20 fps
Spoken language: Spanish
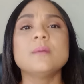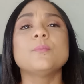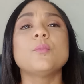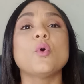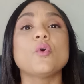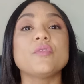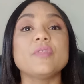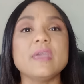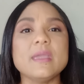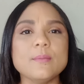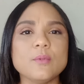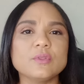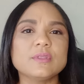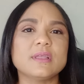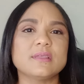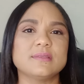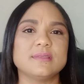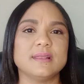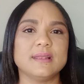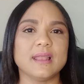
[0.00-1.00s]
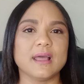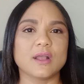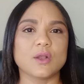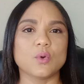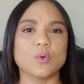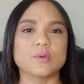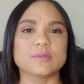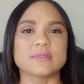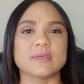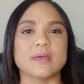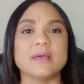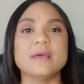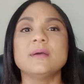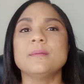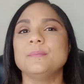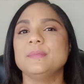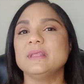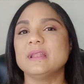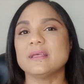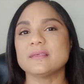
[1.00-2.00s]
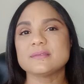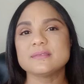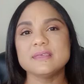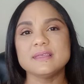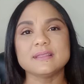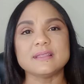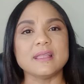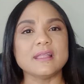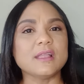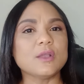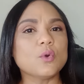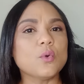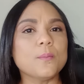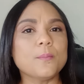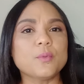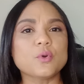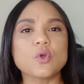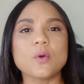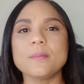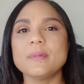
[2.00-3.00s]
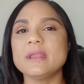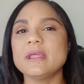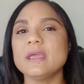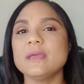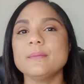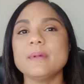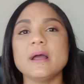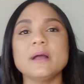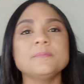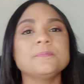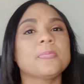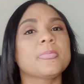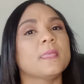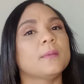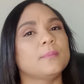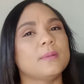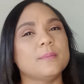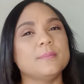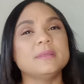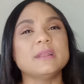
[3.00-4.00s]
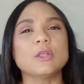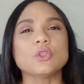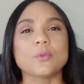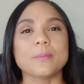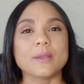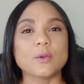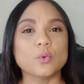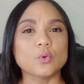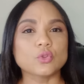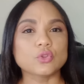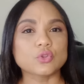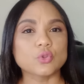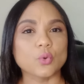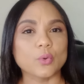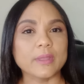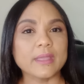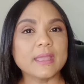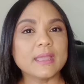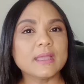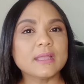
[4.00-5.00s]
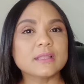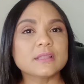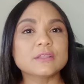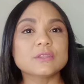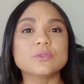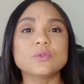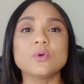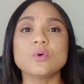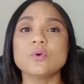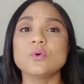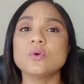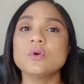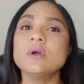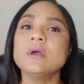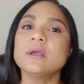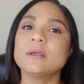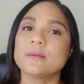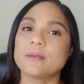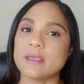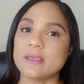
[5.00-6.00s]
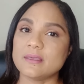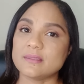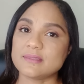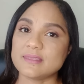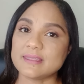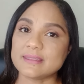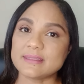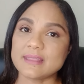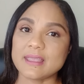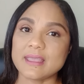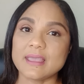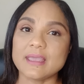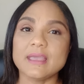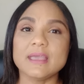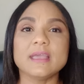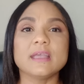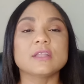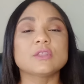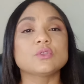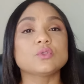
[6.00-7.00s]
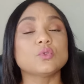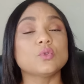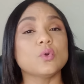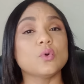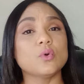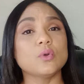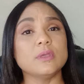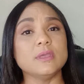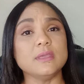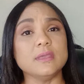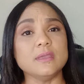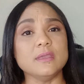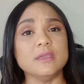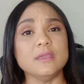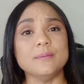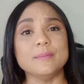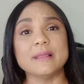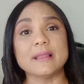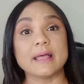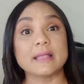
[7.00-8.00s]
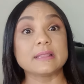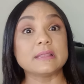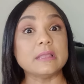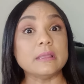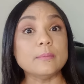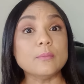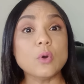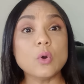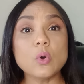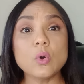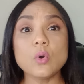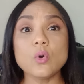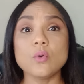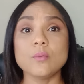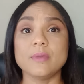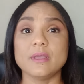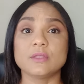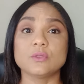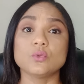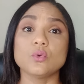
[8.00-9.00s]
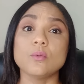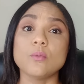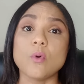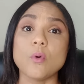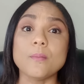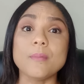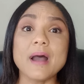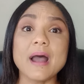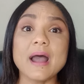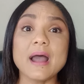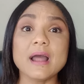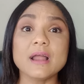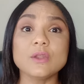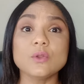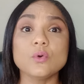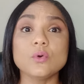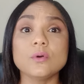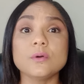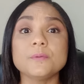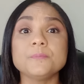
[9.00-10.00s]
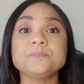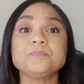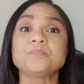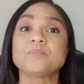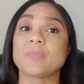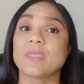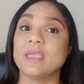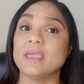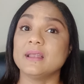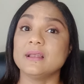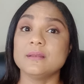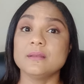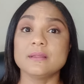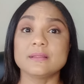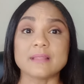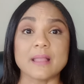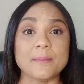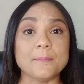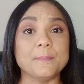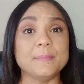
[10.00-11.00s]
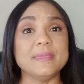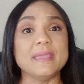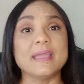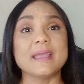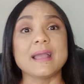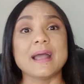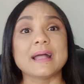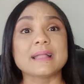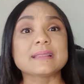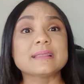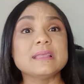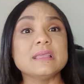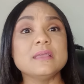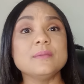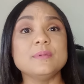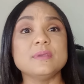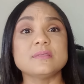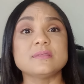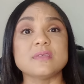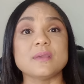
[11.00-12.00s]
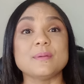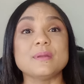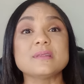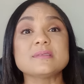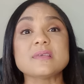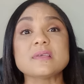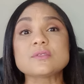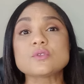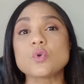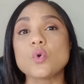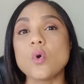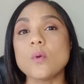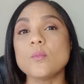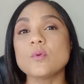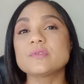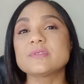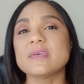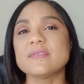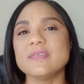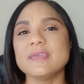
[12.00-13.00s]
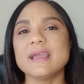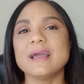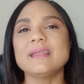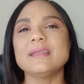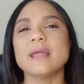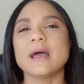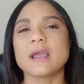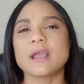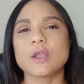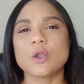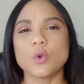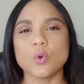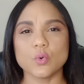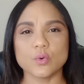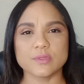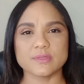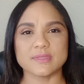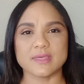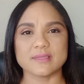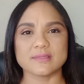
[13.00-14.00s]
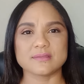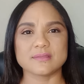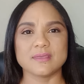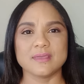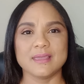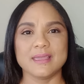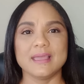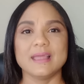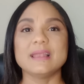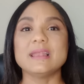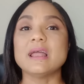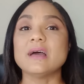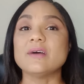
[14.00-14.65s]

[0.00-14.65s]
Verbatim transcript: Podemos decir las cosas. Mira, si tienen un problema, pues mira, no me gustó esto, que hiciste esto y, me lastimó, me estuvo malo, él también a ti, viceversa, es cómo se digan las cosas en